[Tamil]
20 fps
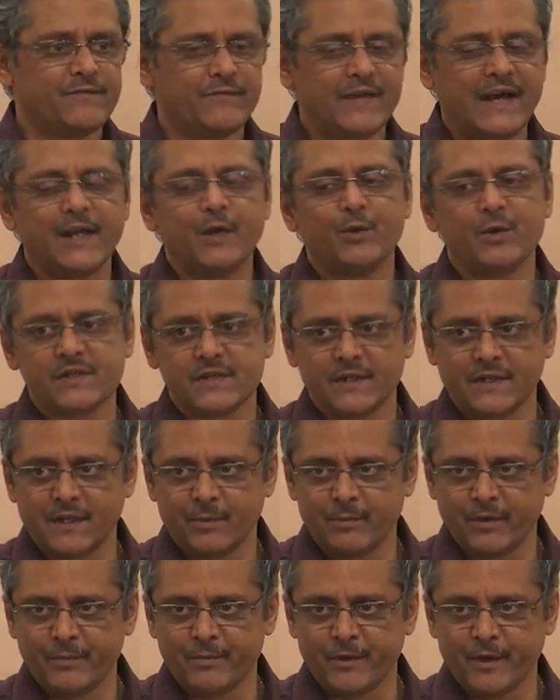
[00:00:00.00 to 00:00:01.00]
வேல்யூவேஷனுக்கு
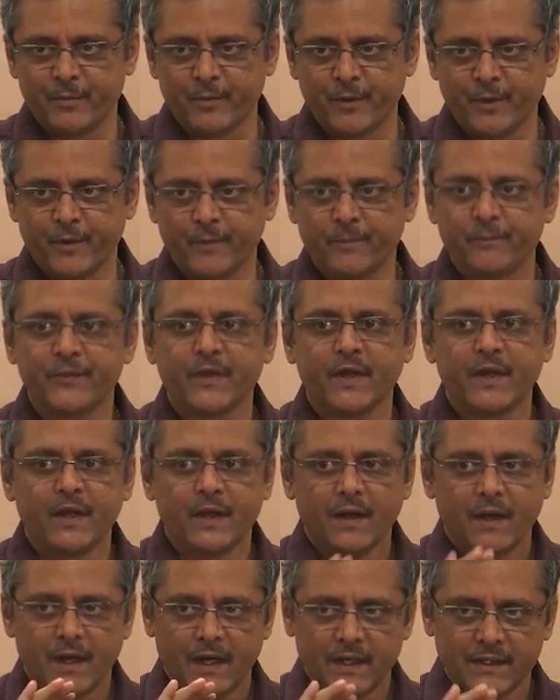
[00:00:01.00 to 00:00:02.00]
அப்ளை பண்ண முடியும்
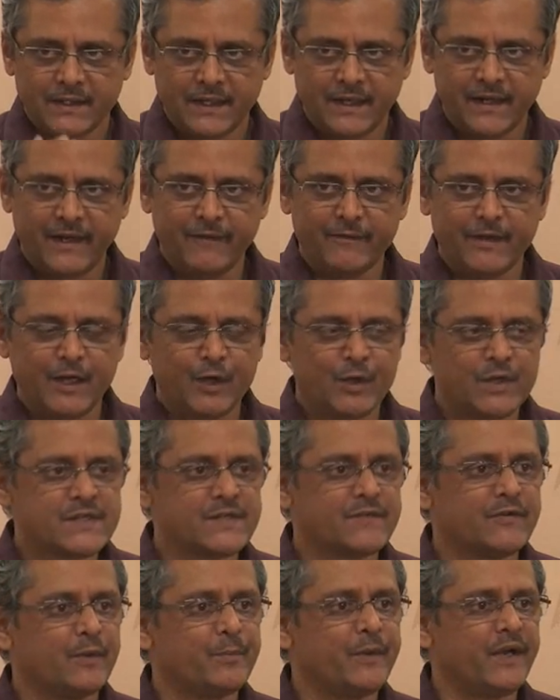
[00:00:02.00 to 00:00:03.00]
அந்த
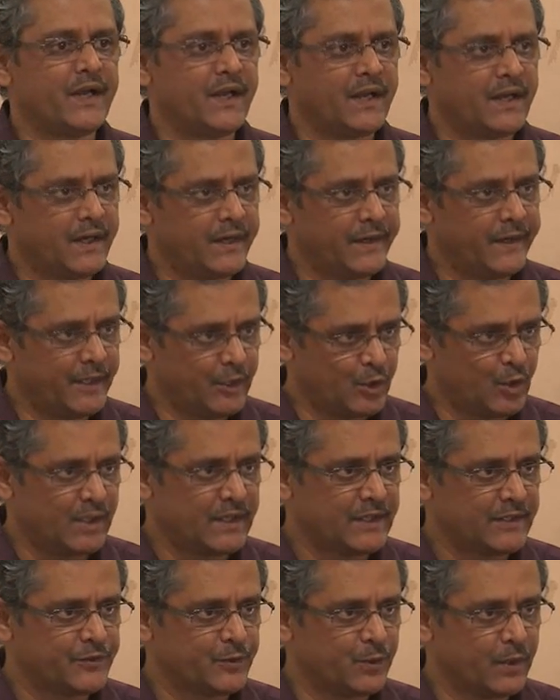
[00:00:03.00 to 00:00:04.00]
ரீவேல்யூவேஷன் வில் பி டன் அட் ஹெட்
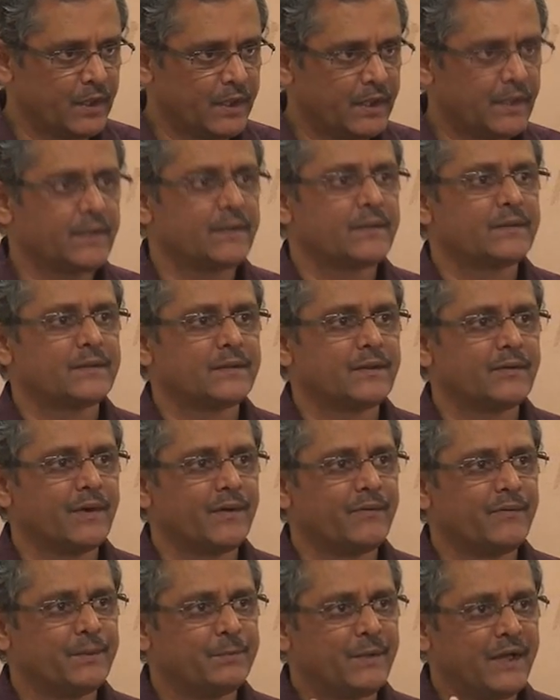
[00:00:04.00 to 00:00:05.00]
குவார்ட்டர்ஸ் ஓன்லி
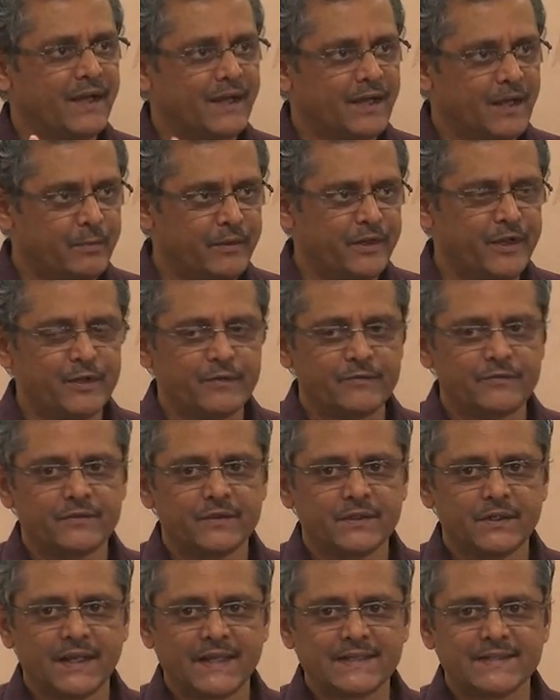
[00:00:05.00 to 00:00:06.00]
by a committee of uh,
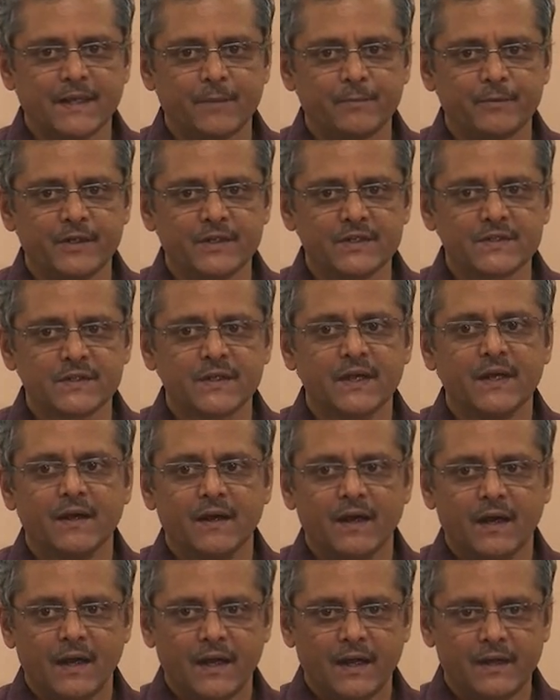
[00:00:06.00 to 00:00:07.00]
examiners
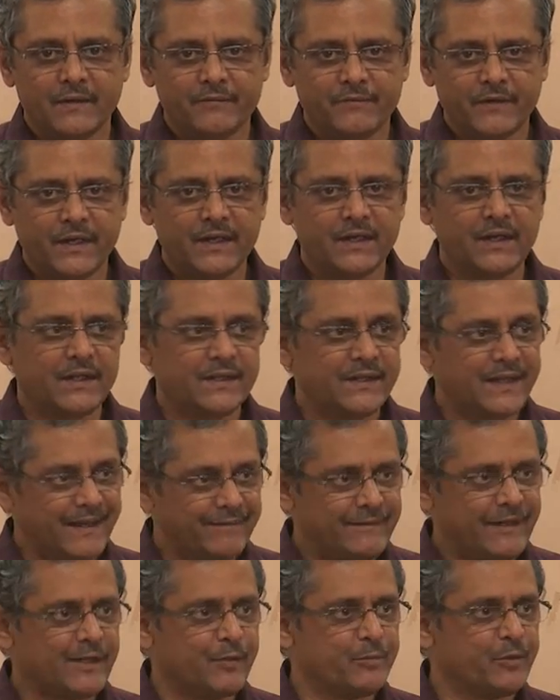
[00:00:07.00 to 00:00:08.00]
and finally they
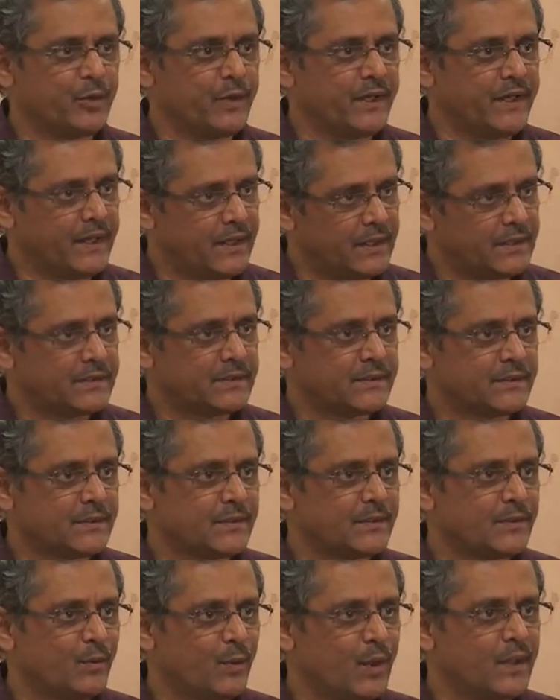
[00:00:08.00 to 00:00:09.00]
will communicate
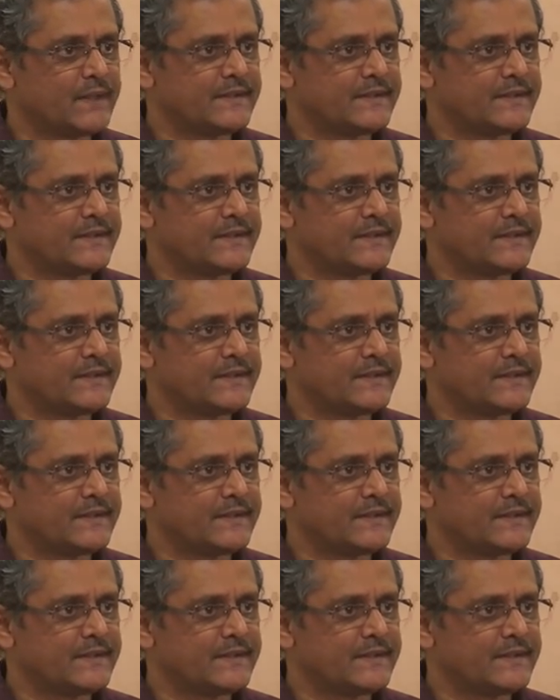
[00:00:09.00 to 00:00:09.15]
what